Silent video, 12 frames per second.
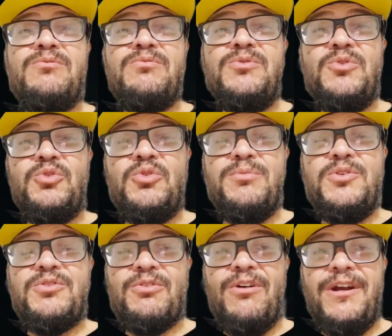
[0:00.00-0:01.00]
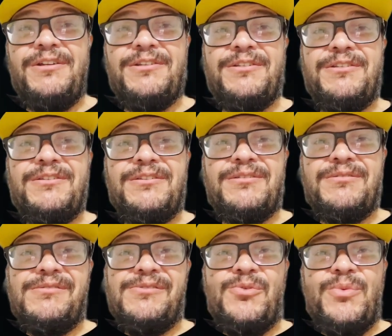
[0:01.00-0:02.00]
YouTube Shorts,
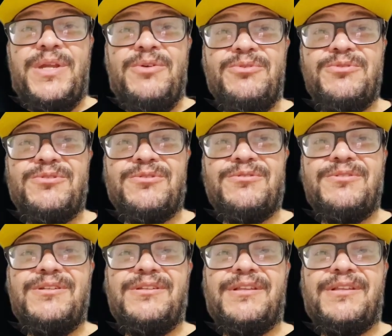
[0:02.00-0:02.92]
Reels e